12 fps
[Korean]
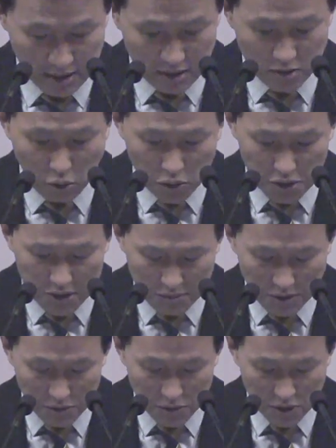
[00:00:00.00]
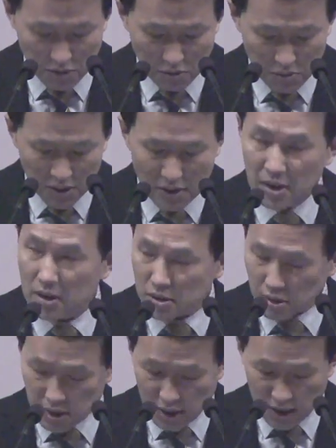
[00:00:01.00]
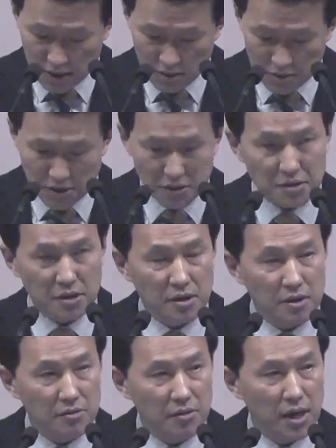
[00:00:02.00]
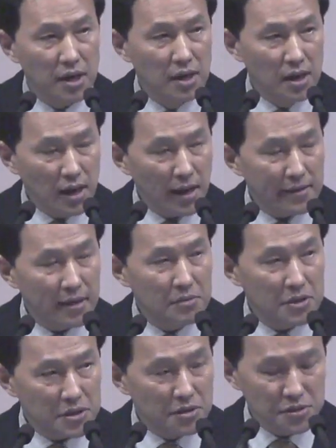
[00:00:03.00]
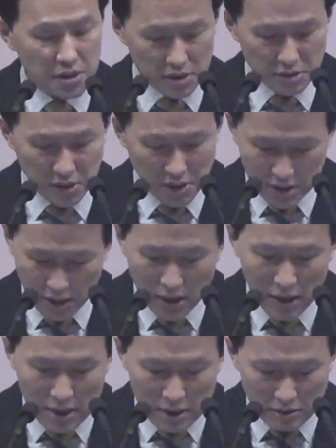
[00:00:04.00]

그래서 고린도 3장 10절에도 보면 너희가 하나님의 성전인 것과 하나님의 성령이 너희 안에